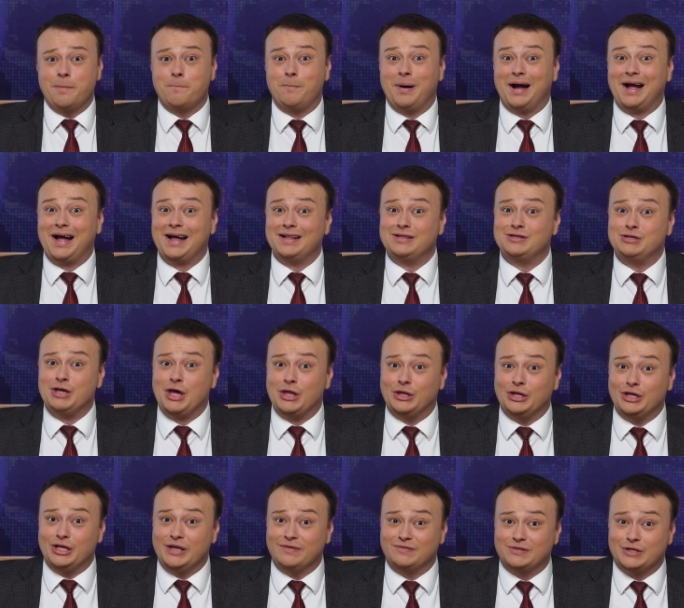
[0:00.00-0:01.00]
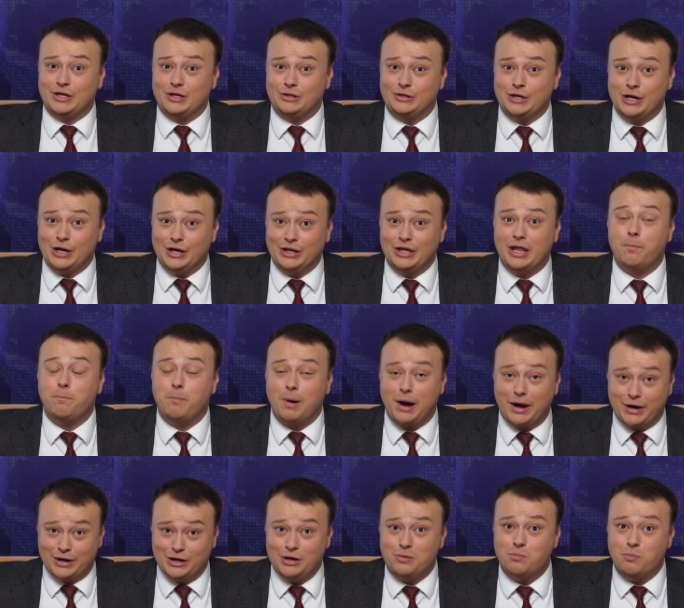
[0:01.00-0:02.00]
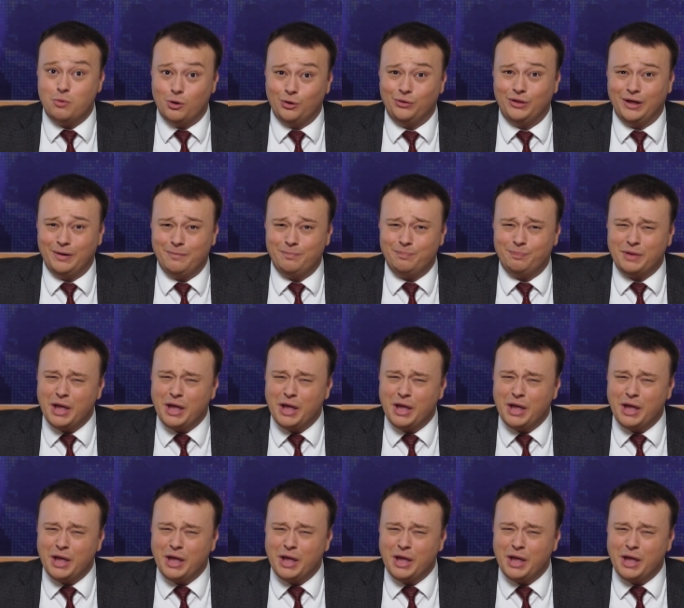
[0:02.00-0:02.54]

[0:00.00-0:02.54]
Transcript: пока цены не взлетели на баррель меда.